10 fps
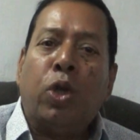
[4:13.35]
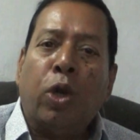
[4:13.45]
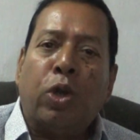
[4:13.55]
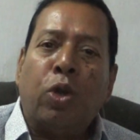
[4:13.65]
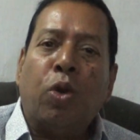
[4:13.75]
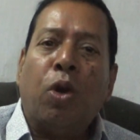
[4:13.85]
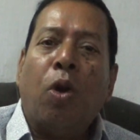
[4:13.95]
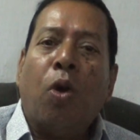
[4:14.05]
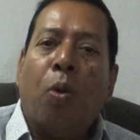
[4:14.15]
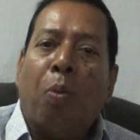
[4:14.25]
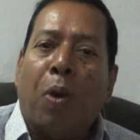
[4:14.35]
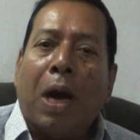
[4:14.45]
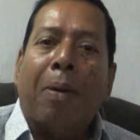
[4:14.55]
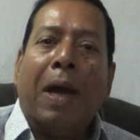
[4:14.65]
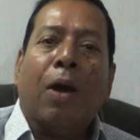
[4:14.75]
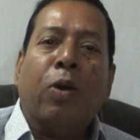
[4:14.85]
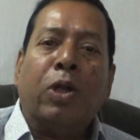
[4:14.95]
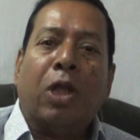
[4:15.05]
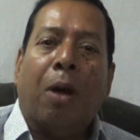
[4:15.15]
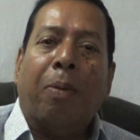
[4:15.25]
শত্রুর মোকাবেলা
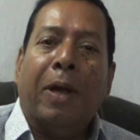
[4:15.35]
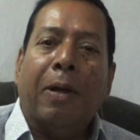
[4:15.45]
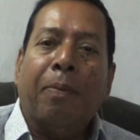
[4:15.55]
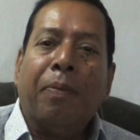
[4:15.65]
করতে হবে